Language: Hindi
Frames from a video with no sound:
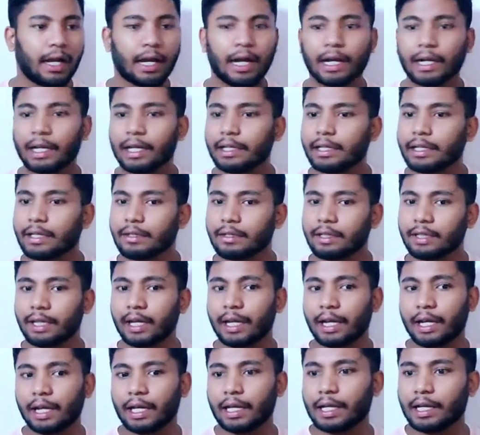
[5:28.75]
अगर किसी
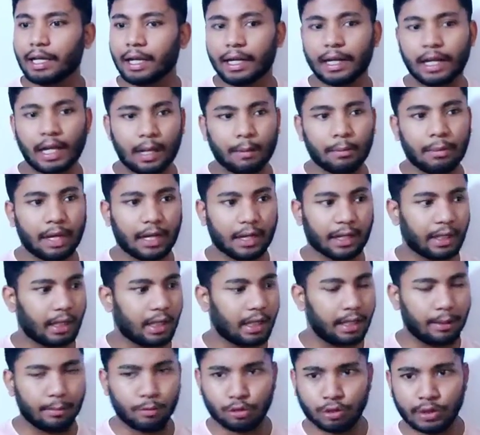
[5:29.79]
अलग का नाम आ गया
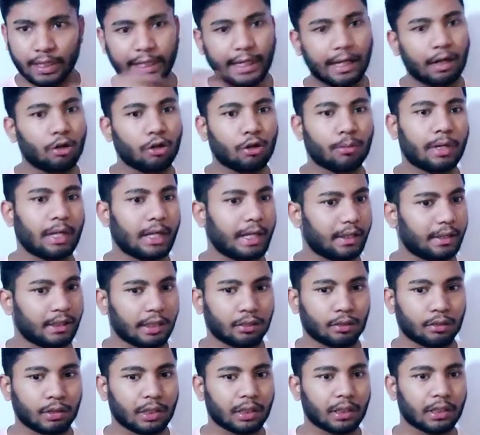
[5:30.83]
हम उसका अकाउंट बना देते
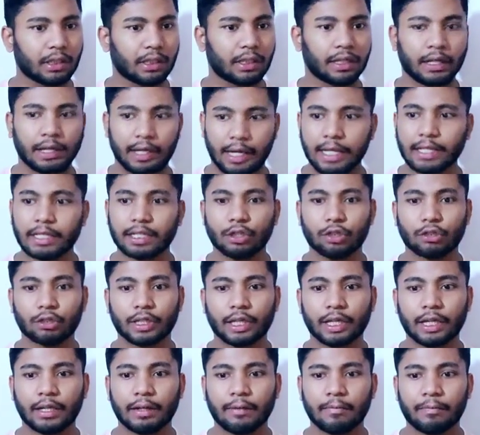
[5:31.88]
हैं तुरंत ही ऐसे ही होता
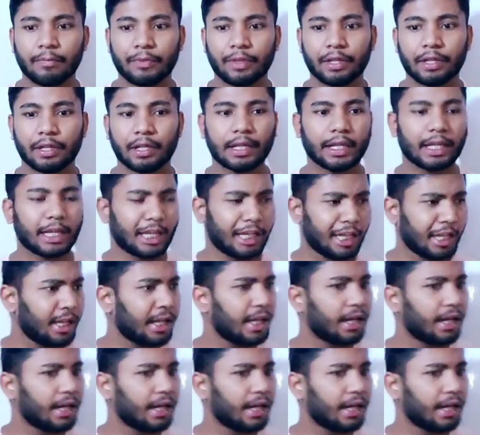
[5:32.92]
है ठीक है